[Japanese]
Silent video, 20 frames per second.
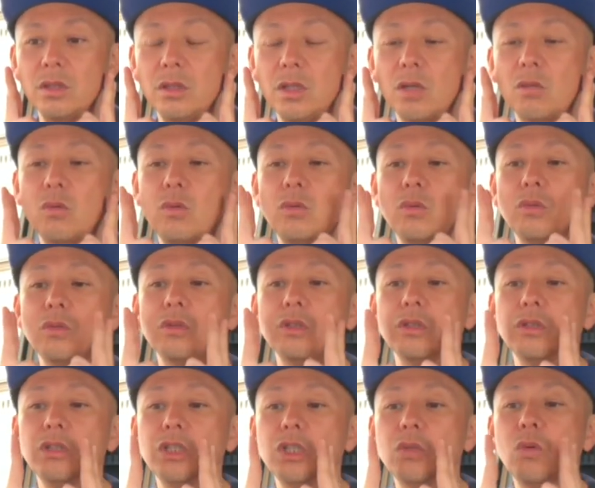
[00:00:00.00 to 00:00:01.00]
で、この
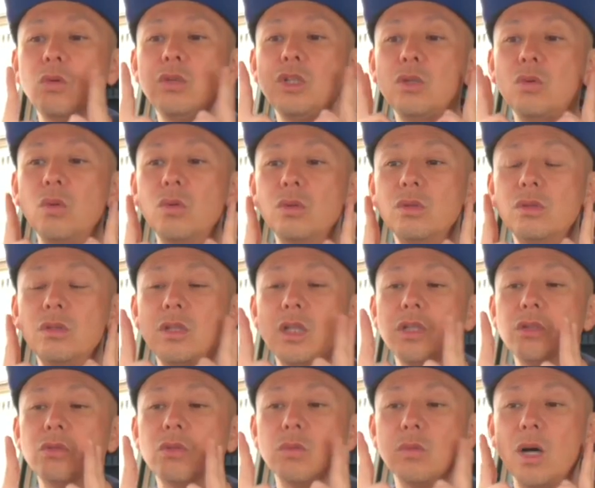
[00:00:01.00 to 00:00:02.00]
にこにこって
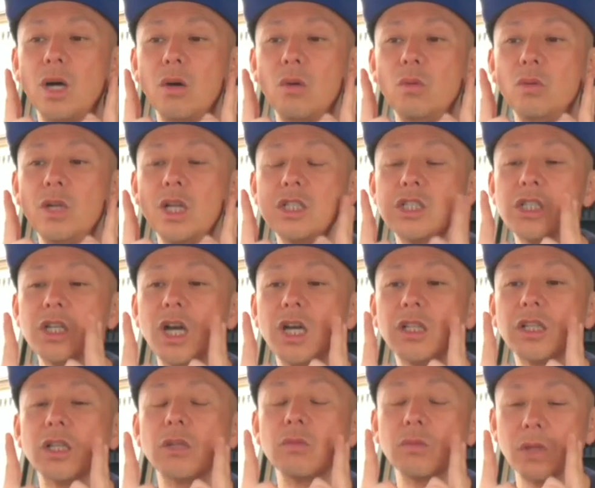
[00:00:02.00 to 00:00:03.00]
いうのは同じ
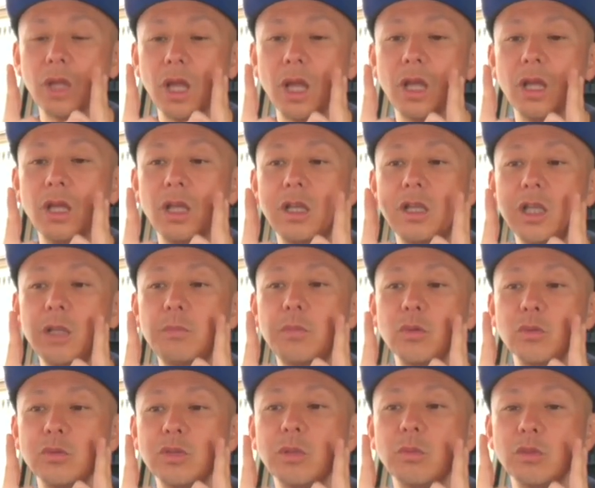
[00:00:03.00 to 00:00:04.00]
歯なのでいっ
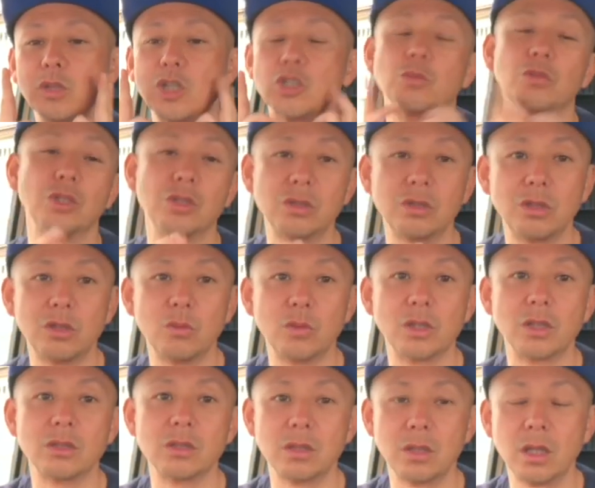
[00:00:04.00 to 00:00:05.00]
ぽん抜いても大丈夫ですって言
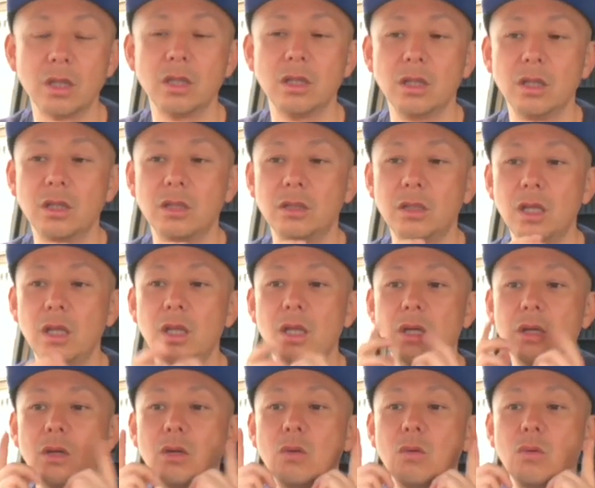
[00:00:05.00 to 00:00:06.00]
われたんですね。で
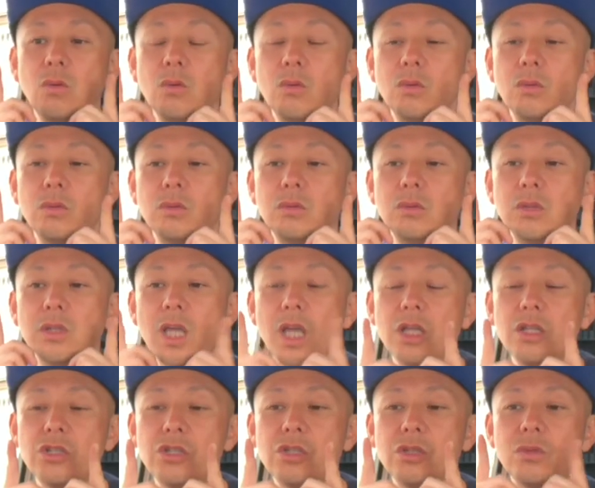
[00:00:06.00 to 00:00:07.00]

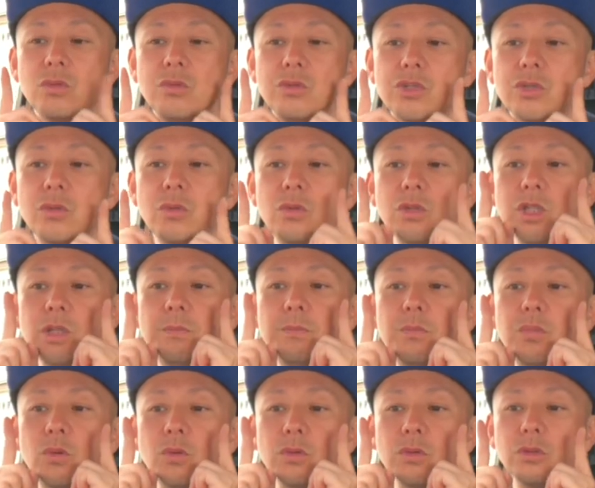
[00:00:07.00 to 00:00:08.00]
犬歯、うん、の後ろをいっ
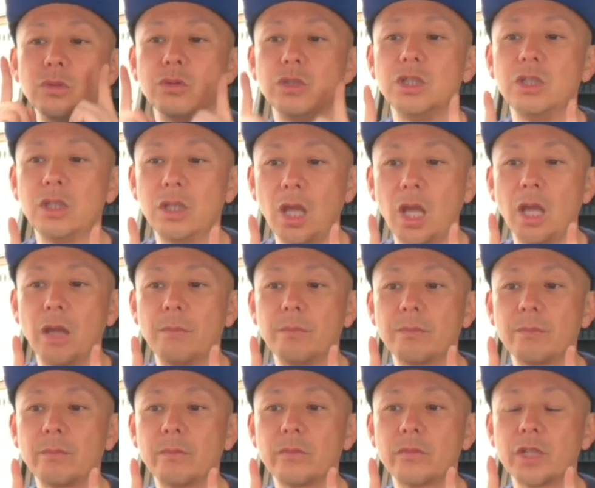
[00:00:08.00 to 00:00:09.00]
ぽん抜いて、
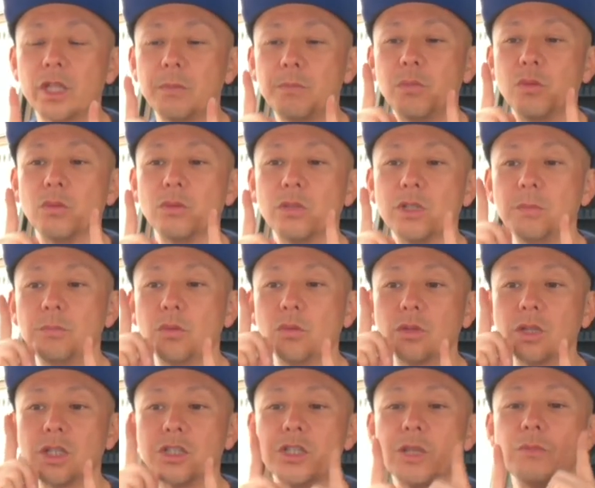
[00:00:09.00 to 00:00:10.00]
いっぽんいっぽん
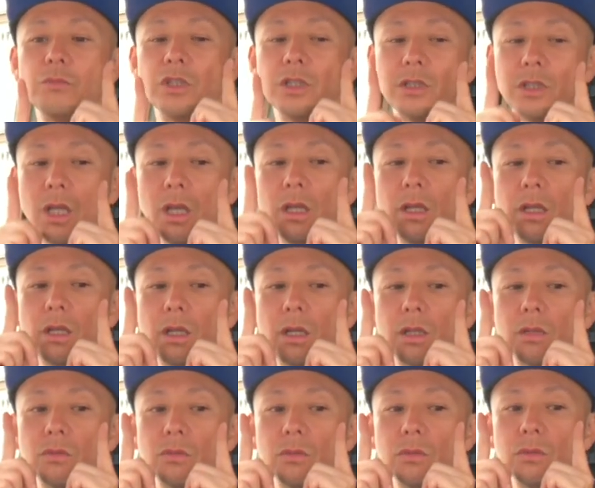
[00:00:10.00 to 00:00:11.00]
というか全部ですね、
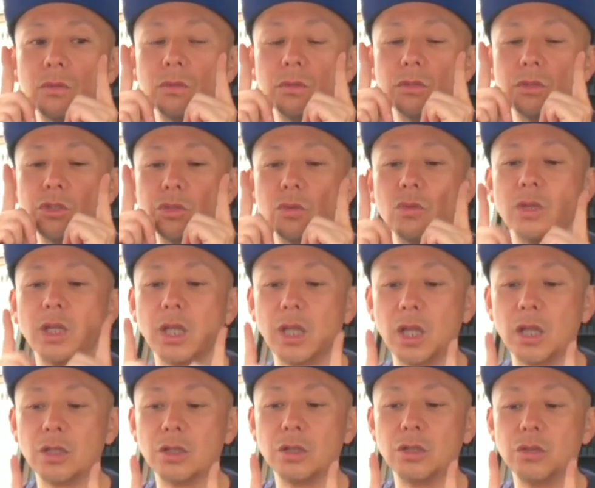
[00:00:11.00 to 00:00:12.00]
あの上下
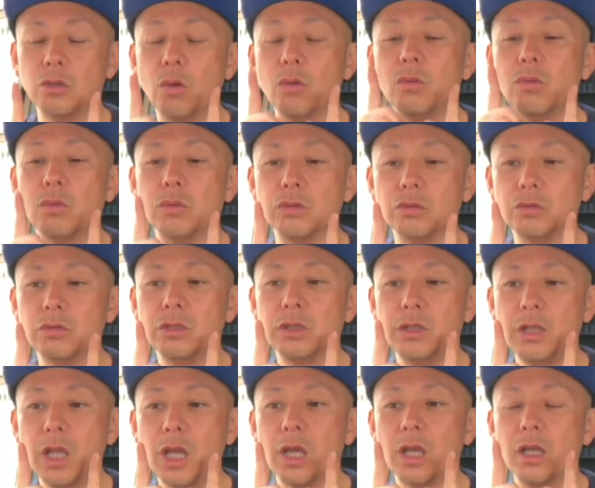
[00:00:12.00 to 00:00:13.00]
でよんほん抜い
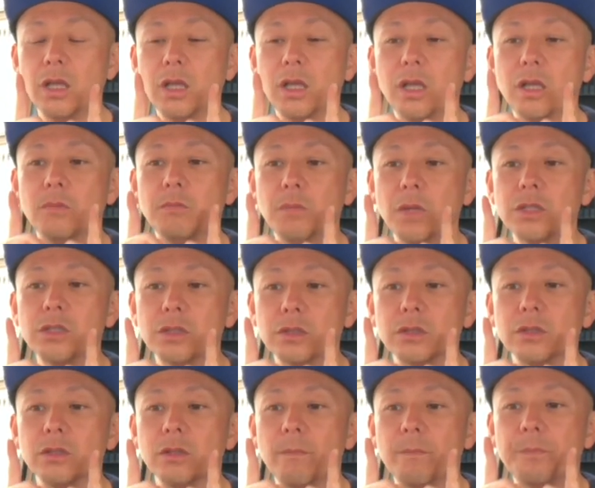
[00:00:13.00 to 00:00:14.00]
て、ま
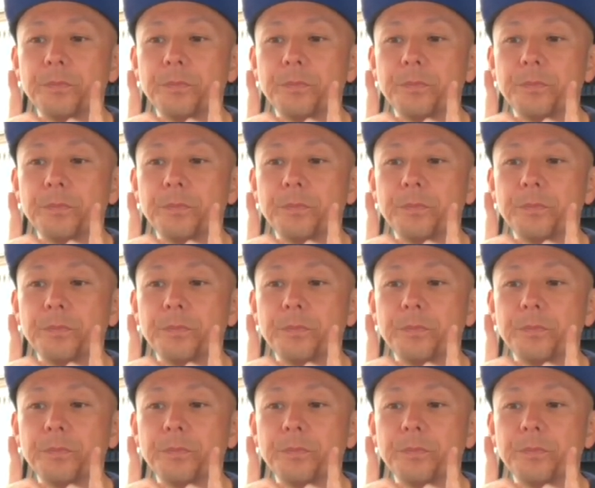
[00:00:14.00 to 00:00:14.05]
ず